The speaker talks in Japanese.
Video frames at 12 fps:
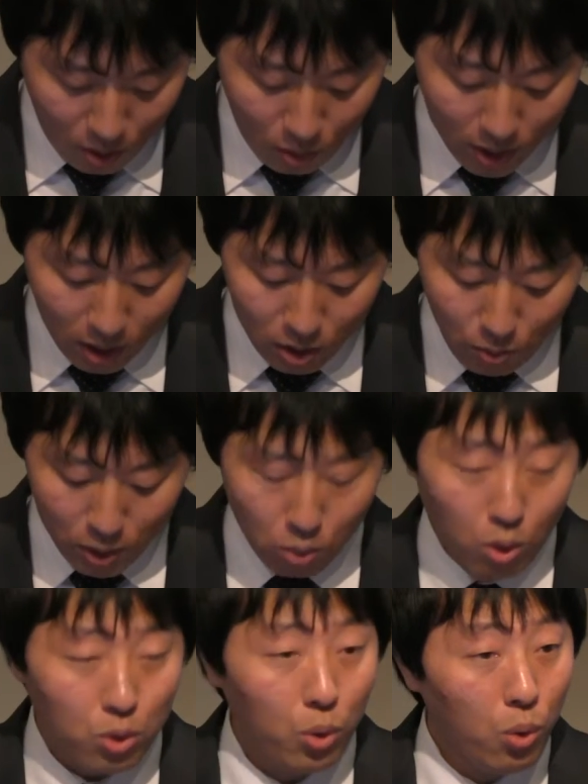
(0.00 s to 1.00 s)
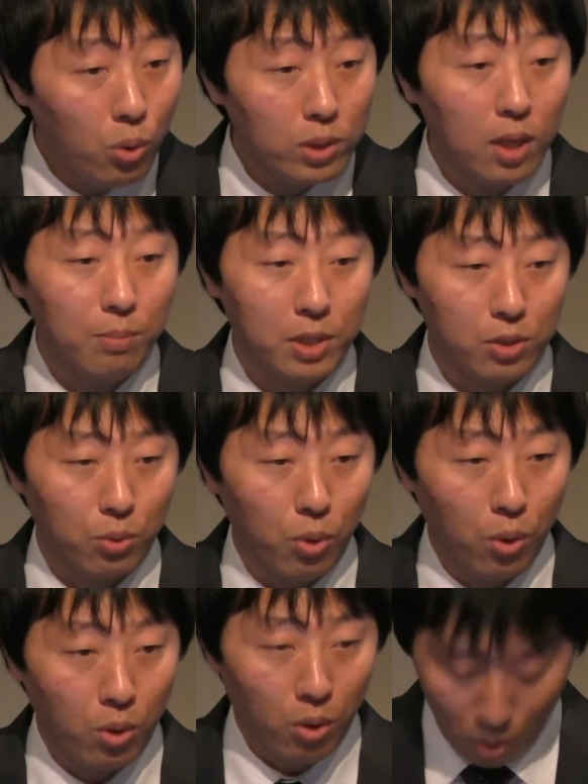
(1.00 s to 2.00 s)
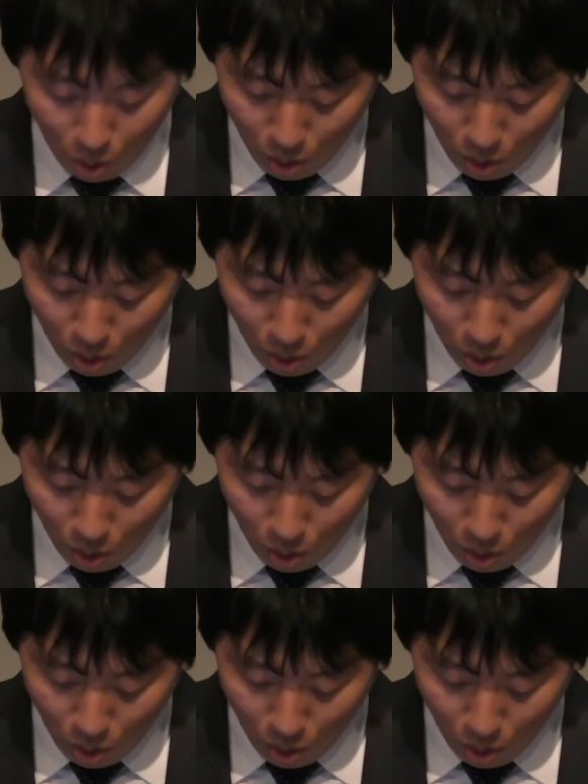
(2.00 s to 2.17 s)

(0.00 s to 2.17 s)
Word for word: 私はその情報サービスを